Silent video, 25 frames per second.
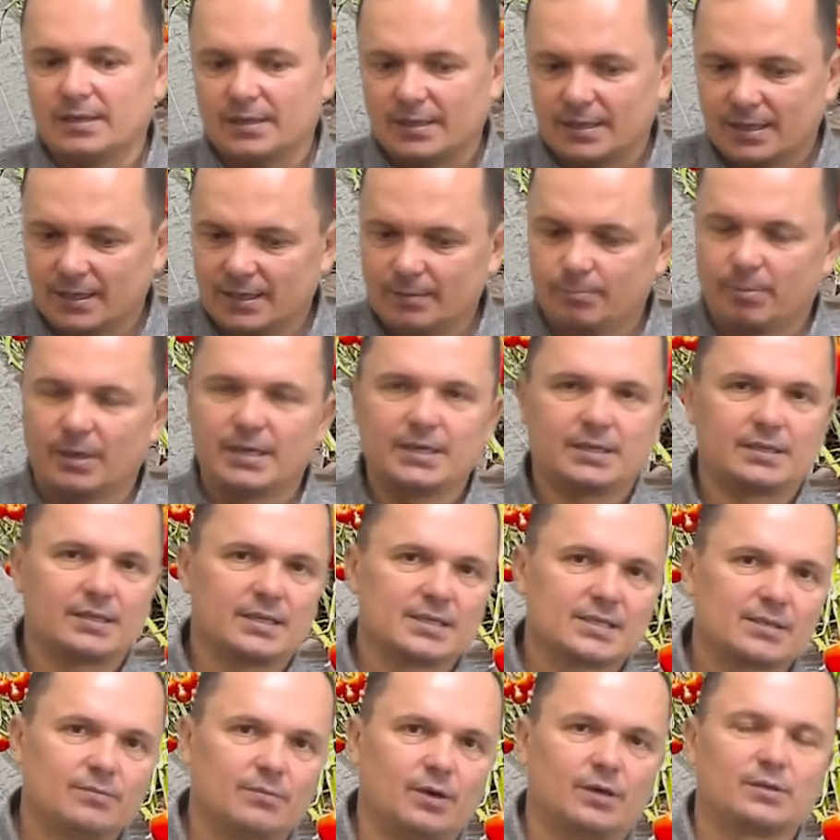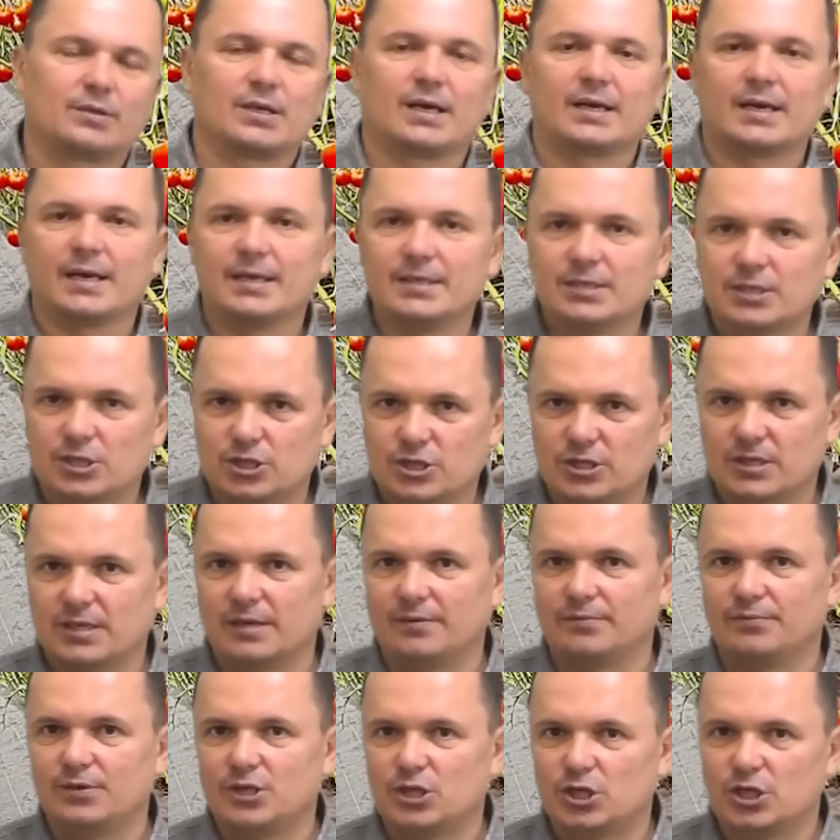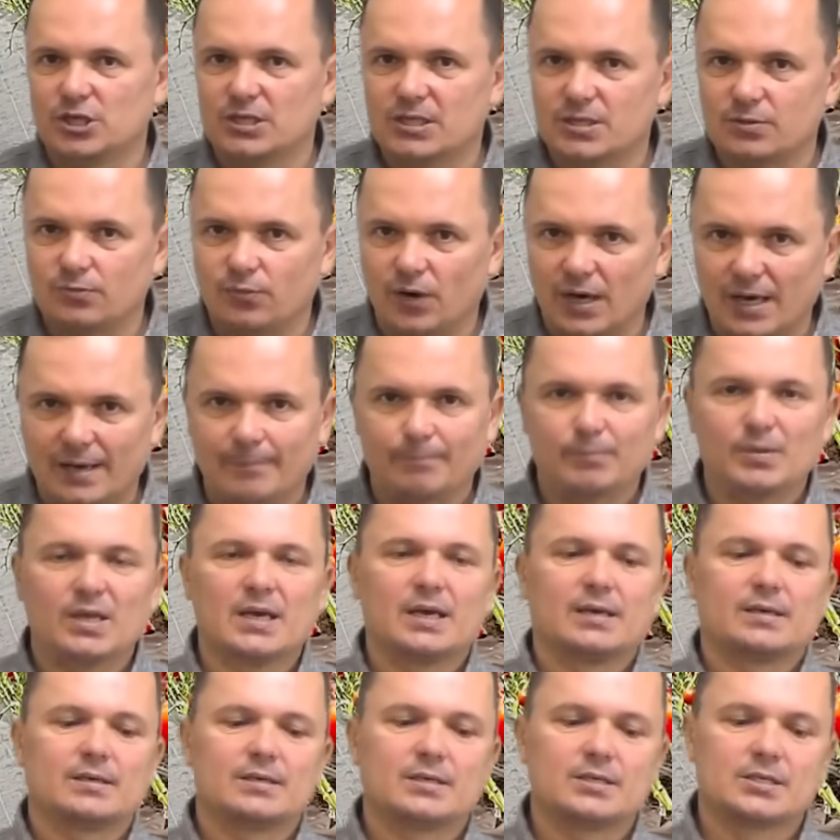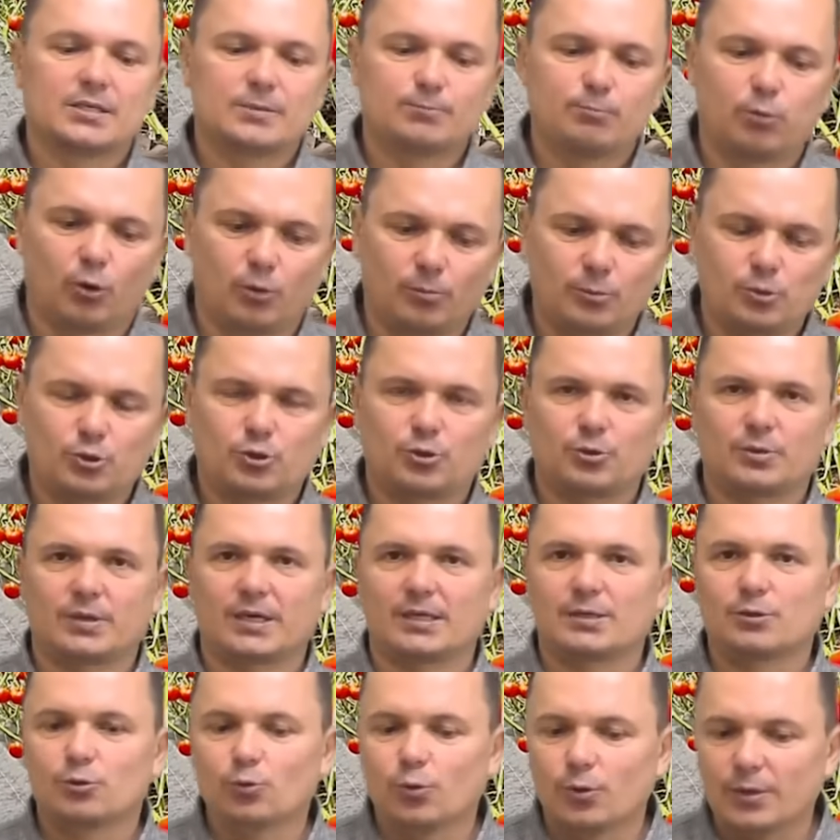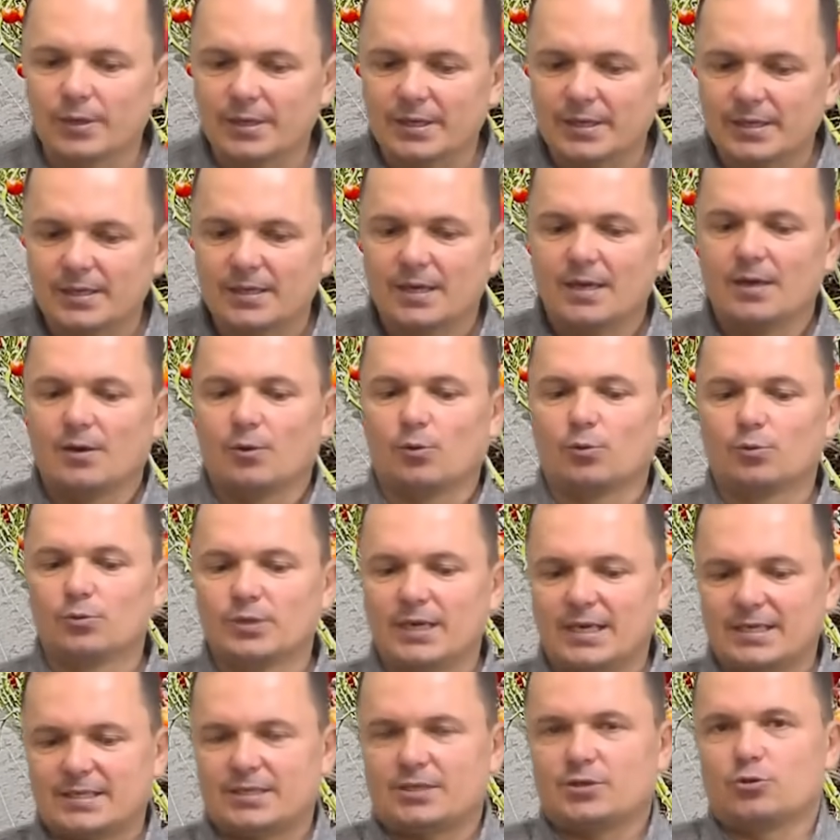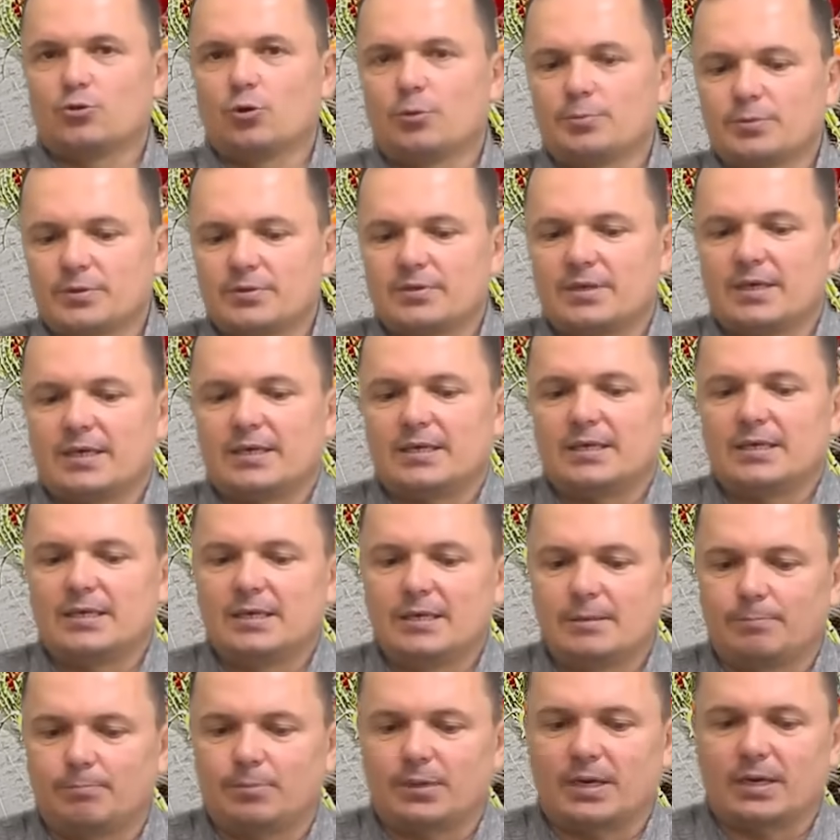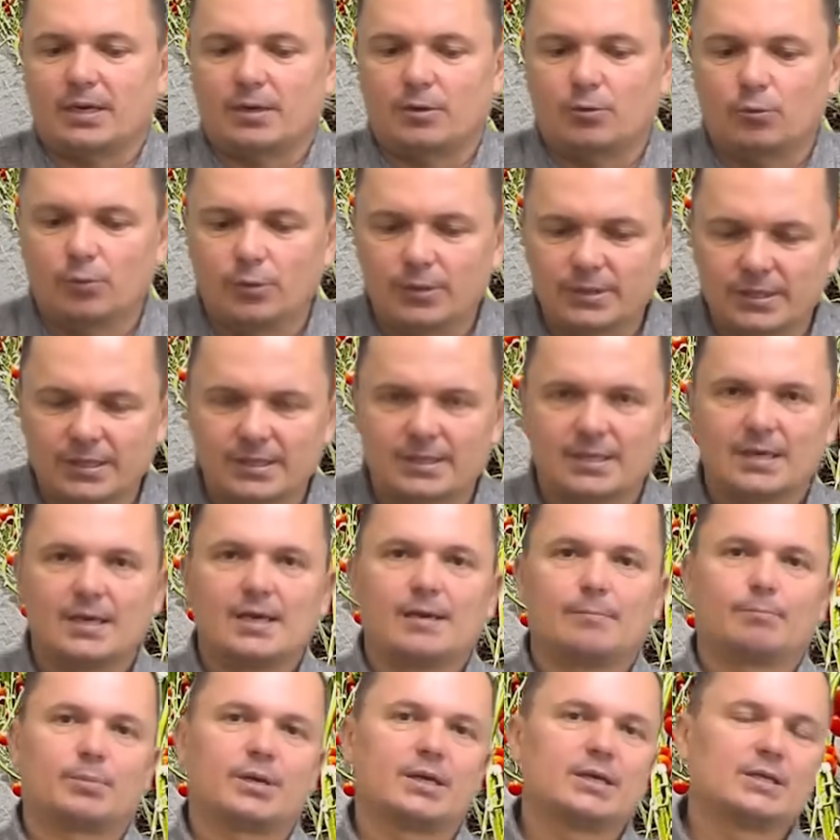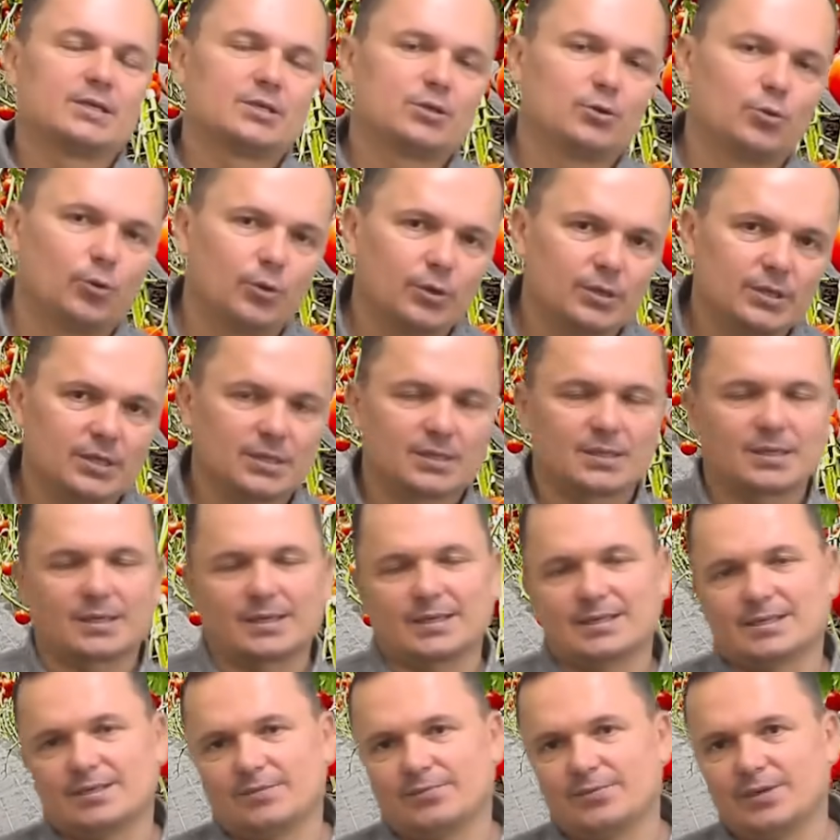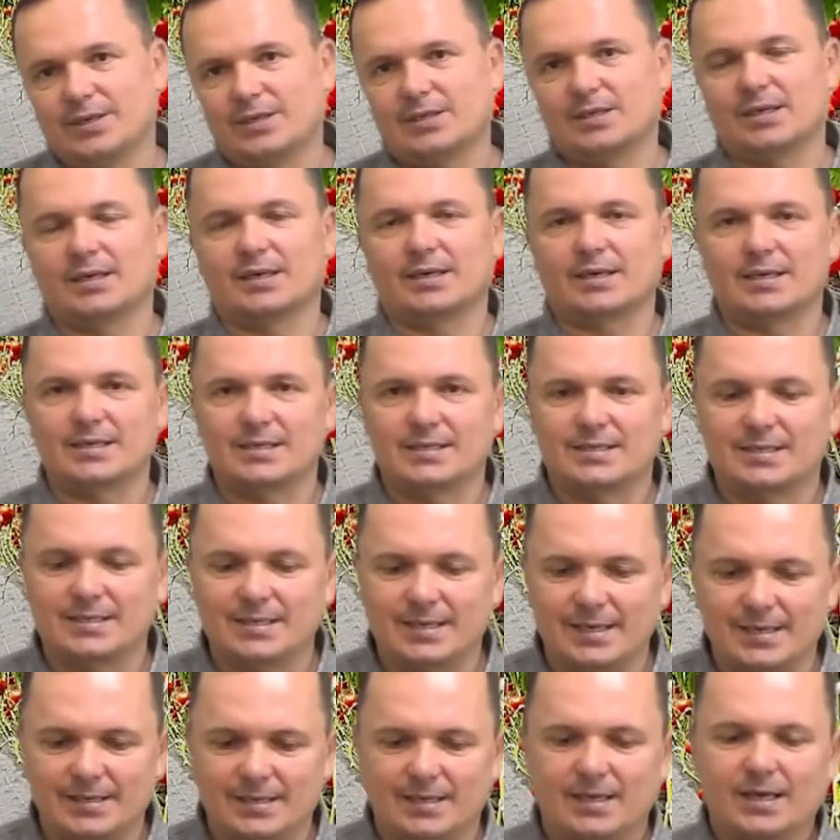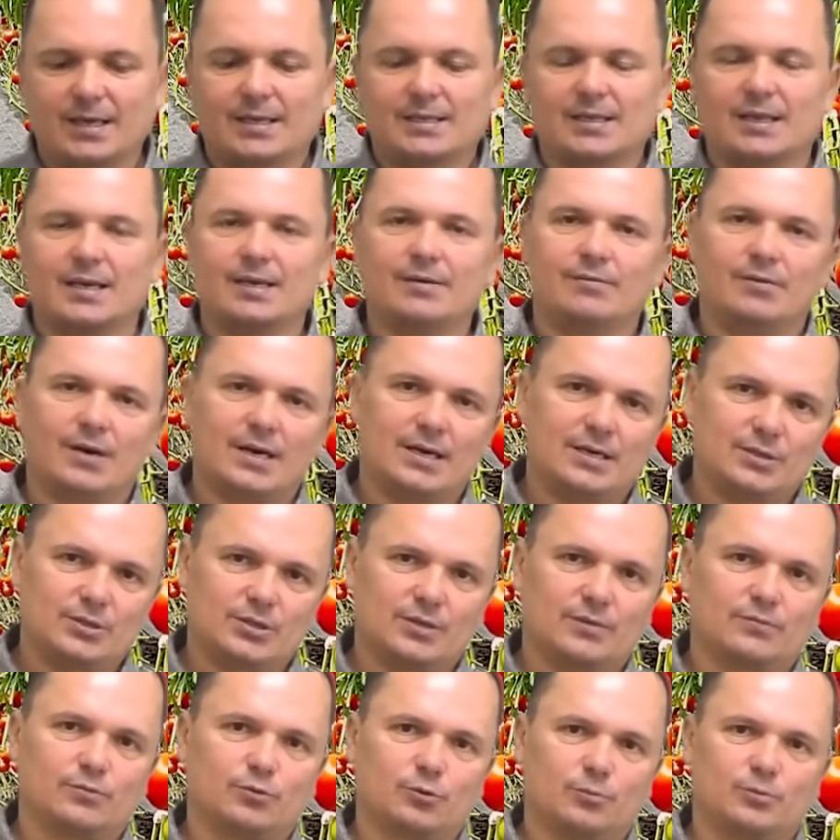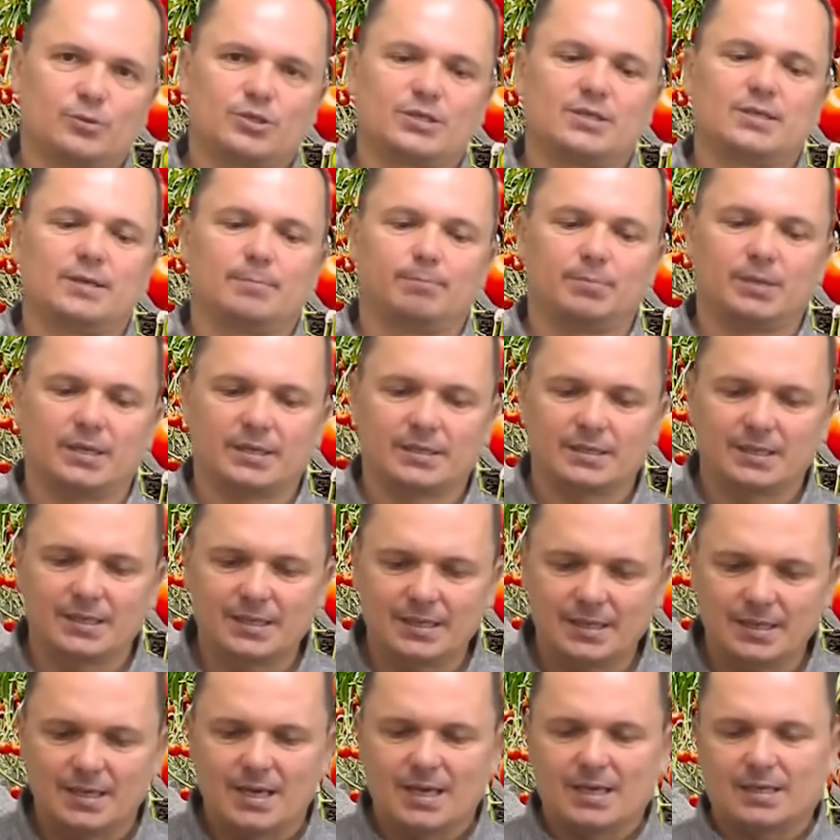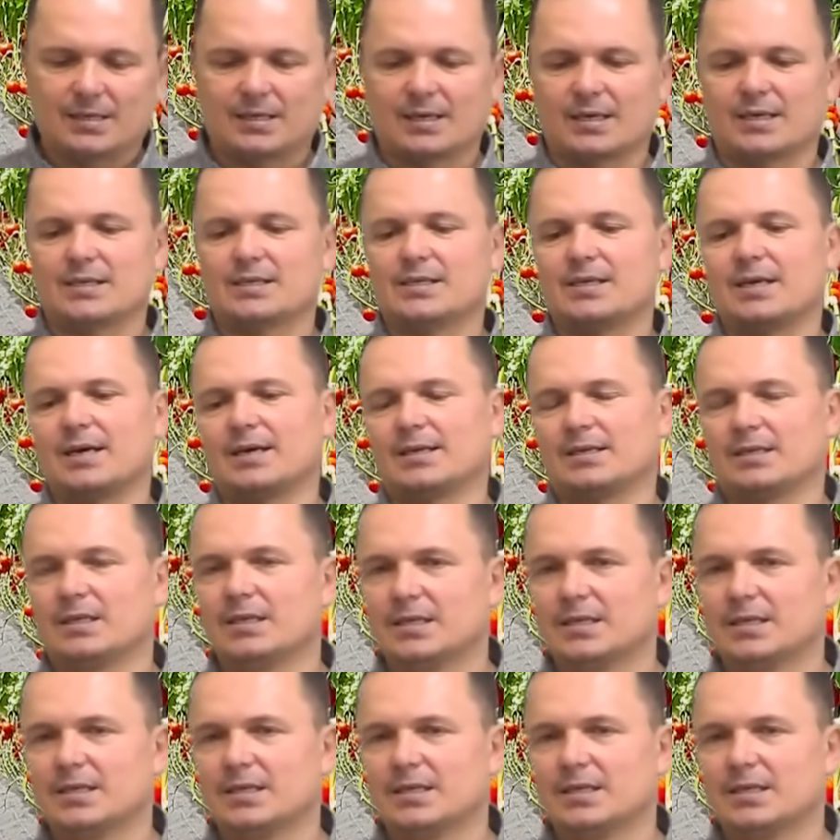либо их называют органические вещества, с помощью которых у нас, собственно, и проходит, происходит развитие растений. Наливаются в том числе плоды, нарастает